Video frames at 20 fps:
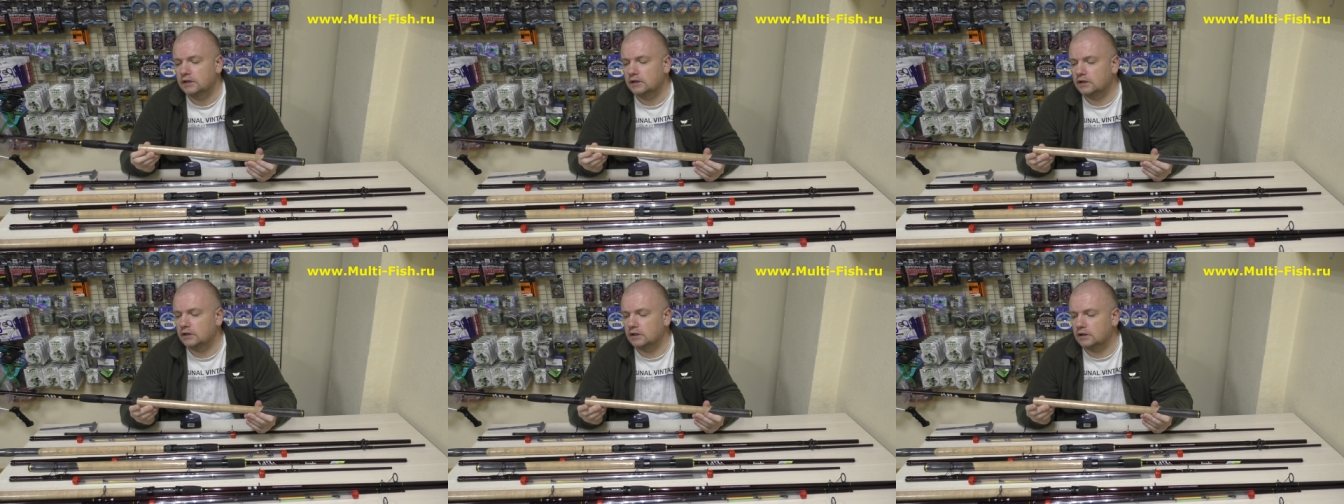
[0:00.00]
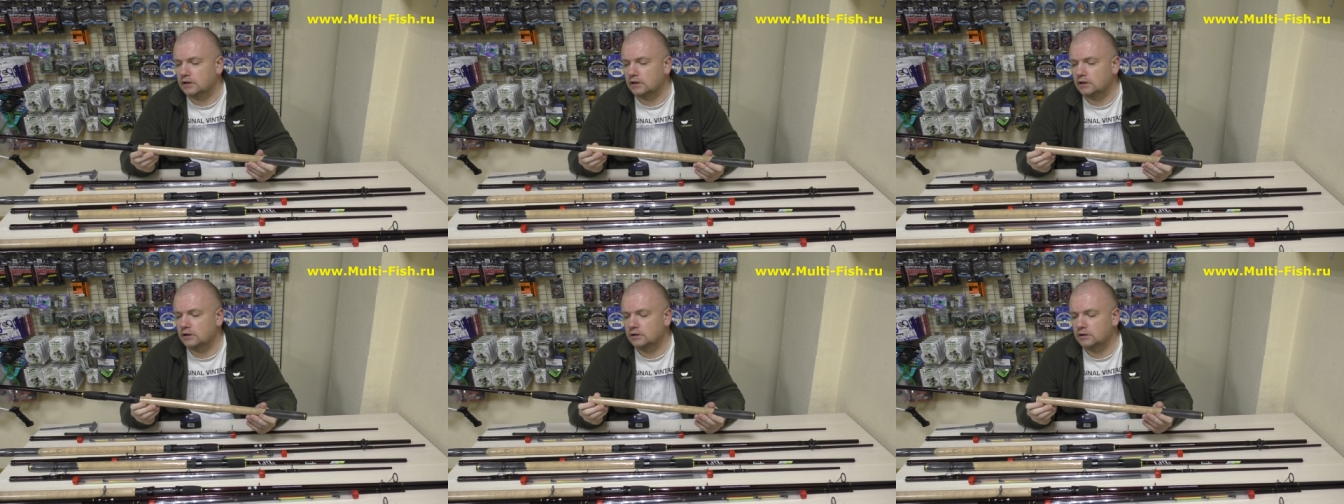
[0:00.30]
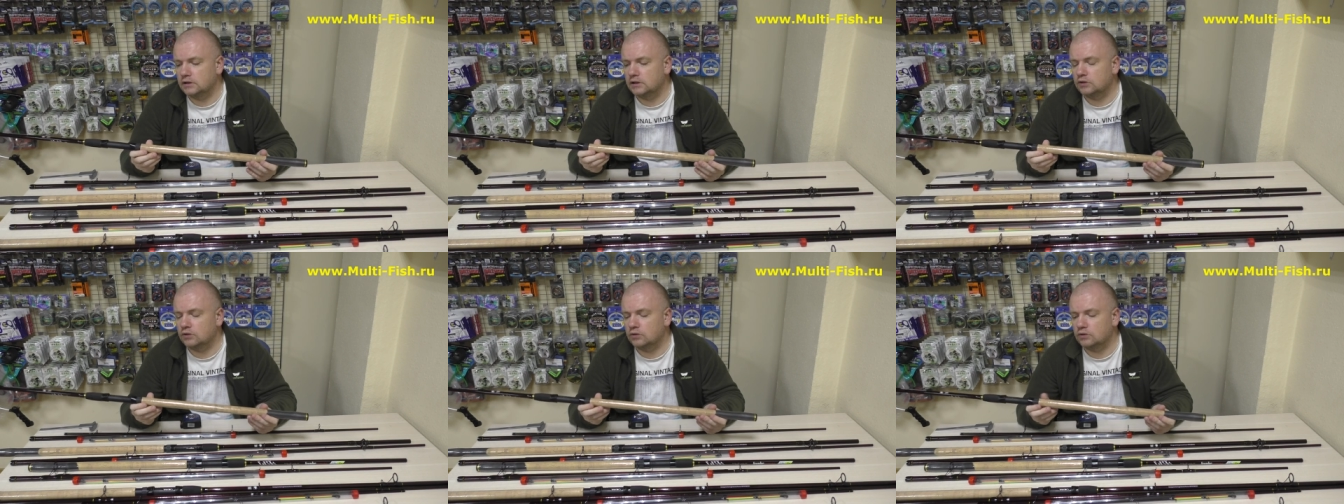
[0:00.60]
э,
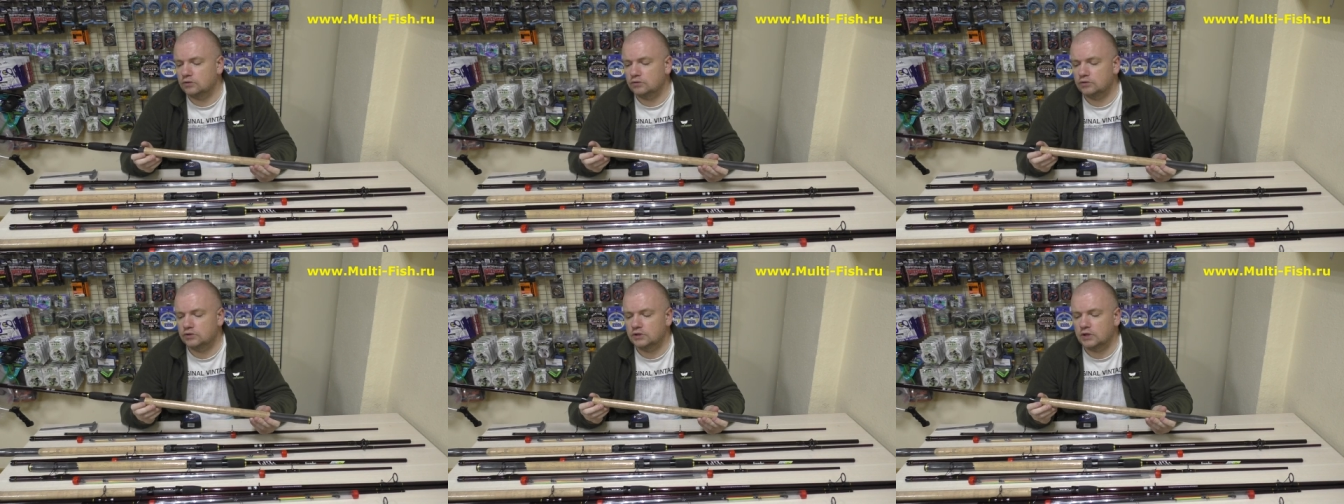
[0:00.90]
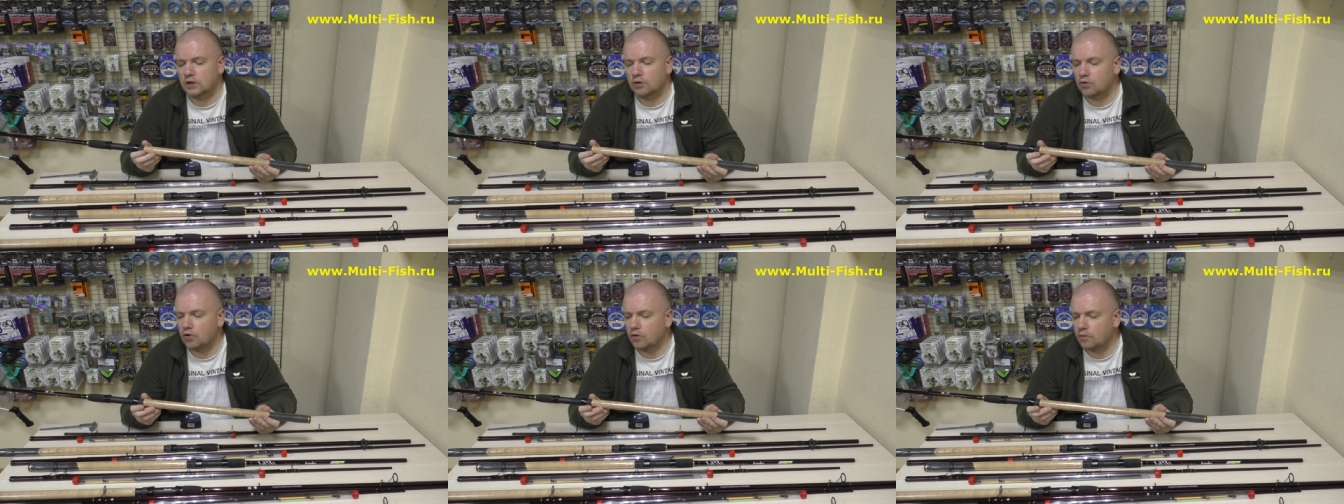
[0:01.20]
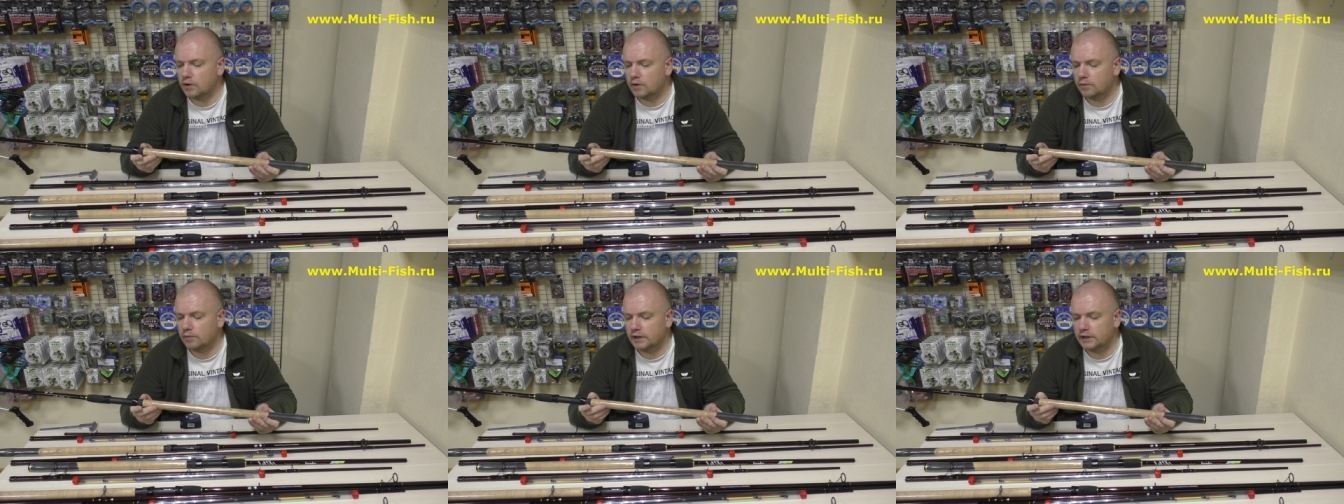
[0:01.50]
да и у
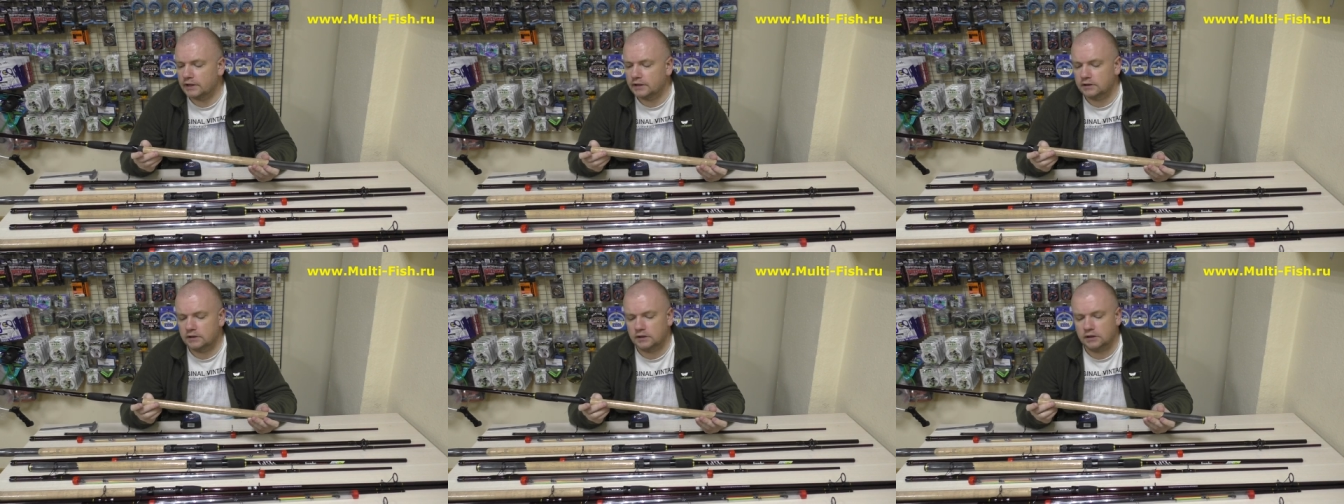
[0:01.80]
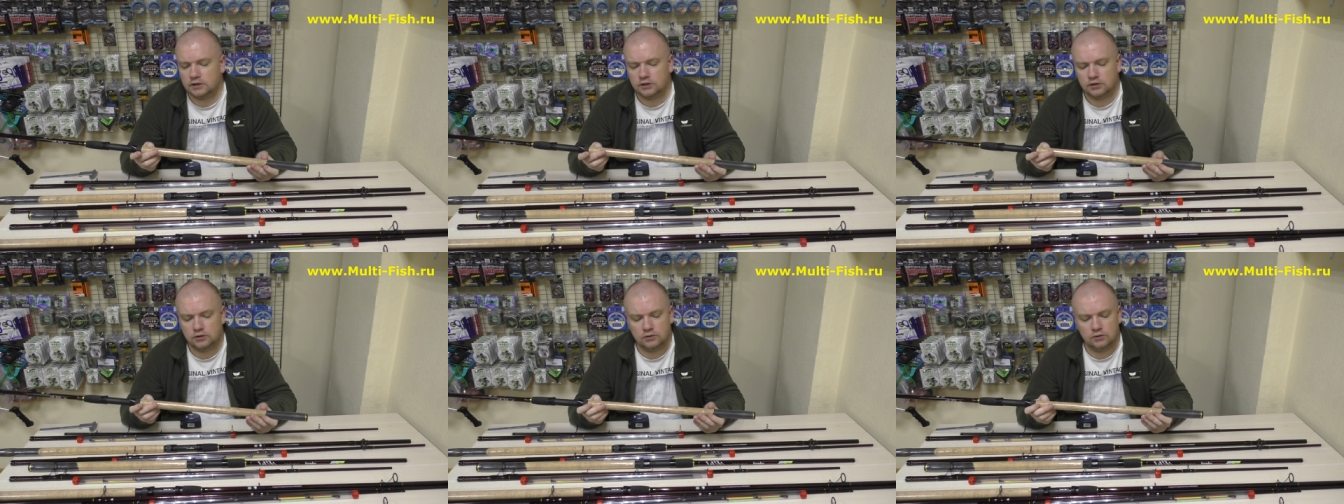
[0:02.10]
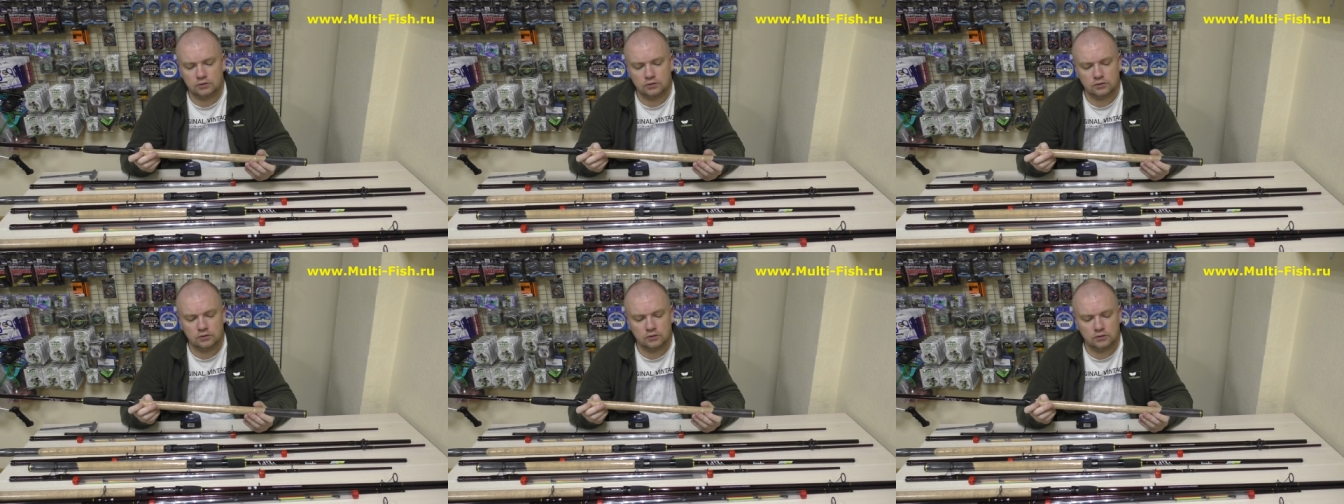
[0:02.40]
знакомых моих, да,
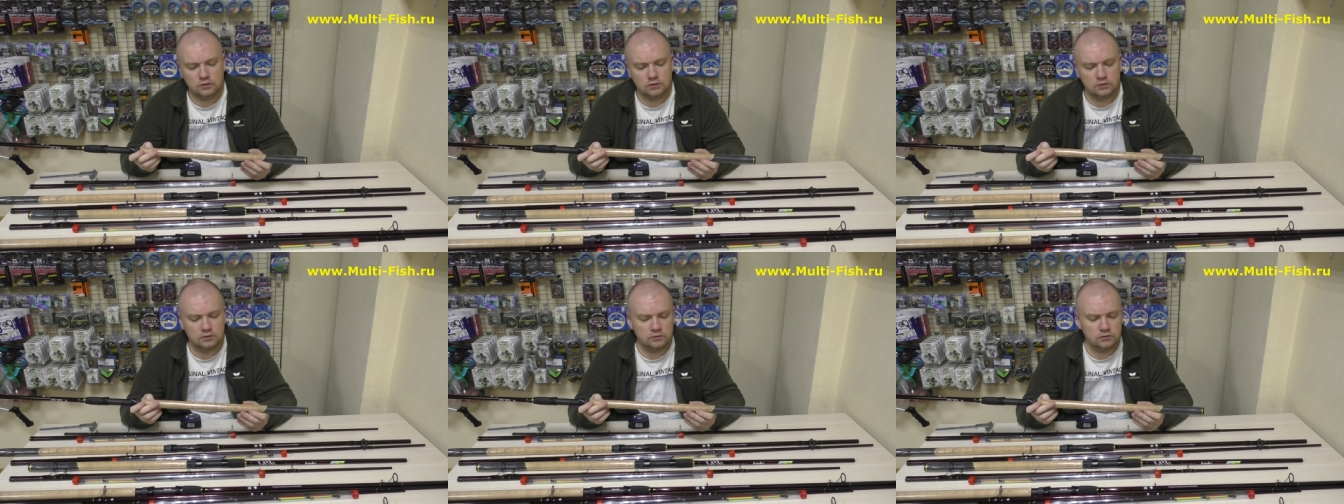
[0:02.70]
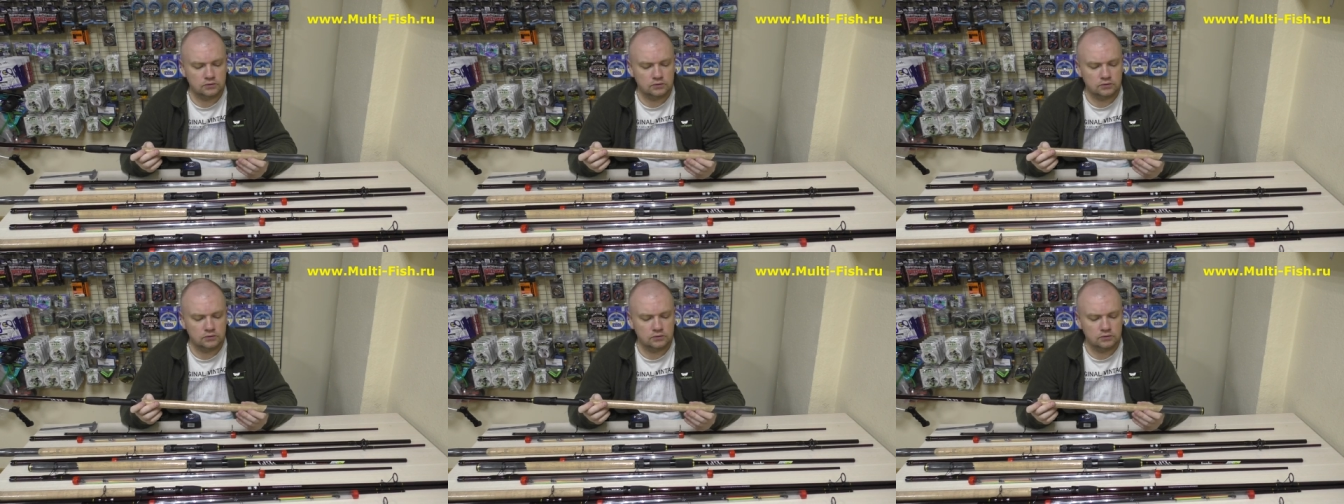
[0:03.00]
что,